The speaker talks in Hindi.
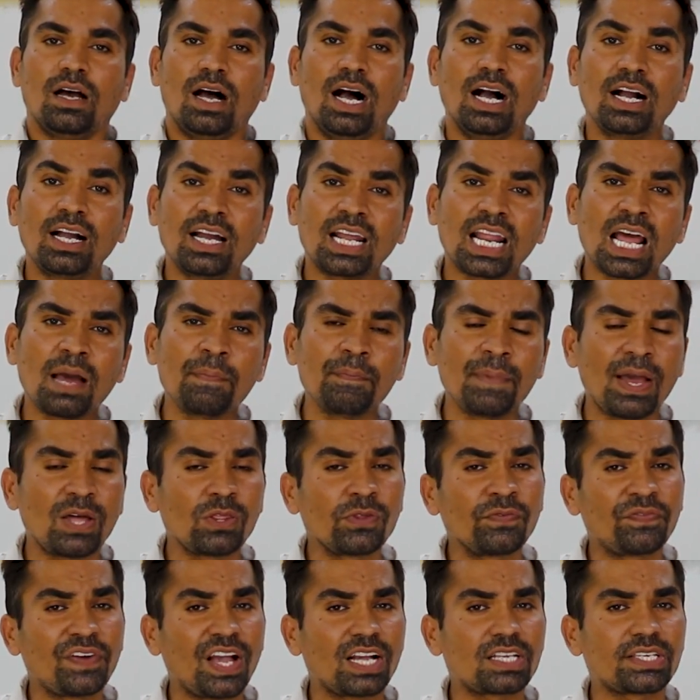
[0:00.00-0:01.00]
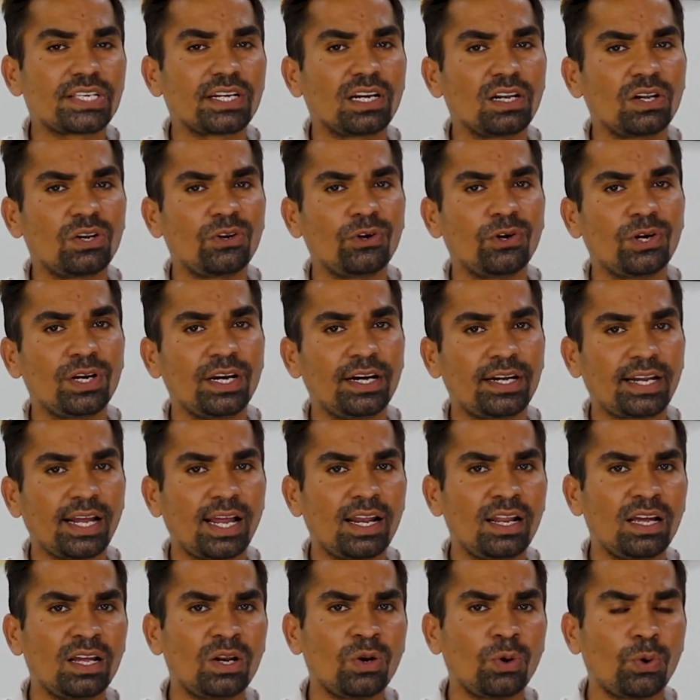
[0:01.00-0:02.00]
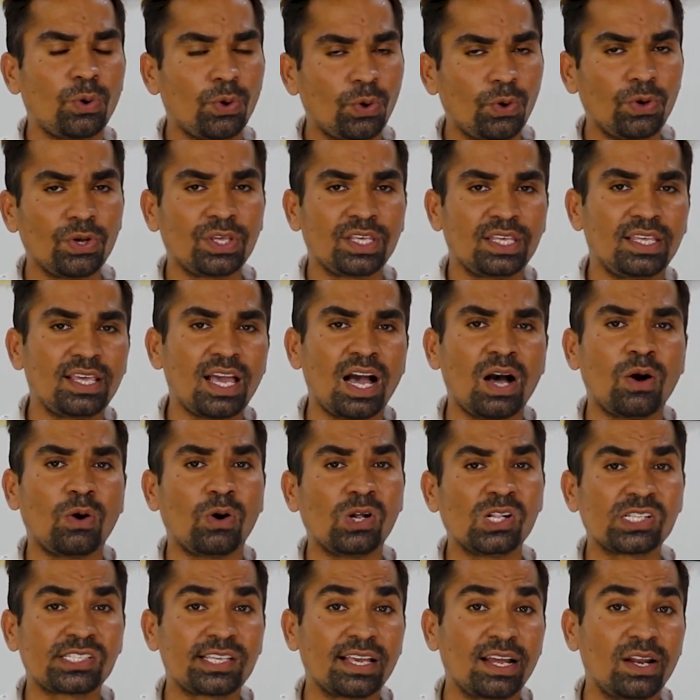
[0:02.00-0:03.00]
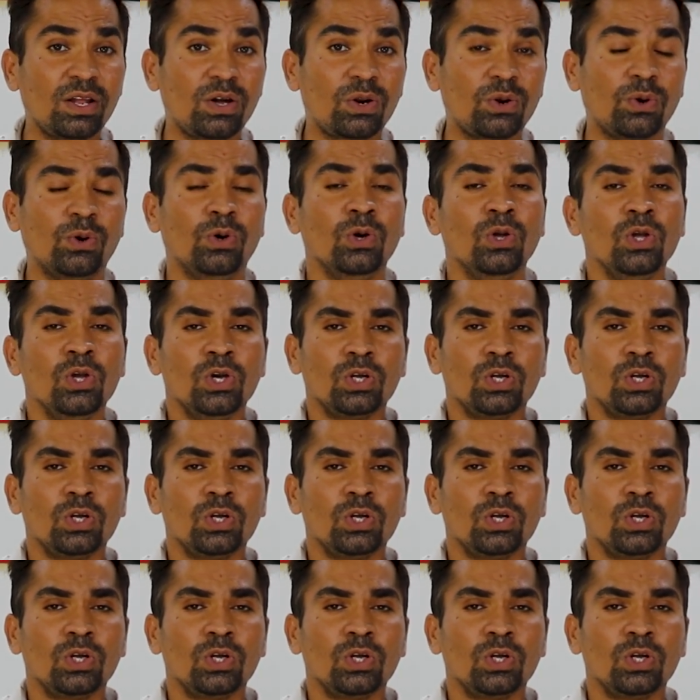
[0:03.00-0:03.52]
अगर आप मैन्युफैक्चरर हो रिटेलर हो या होलसेलर हो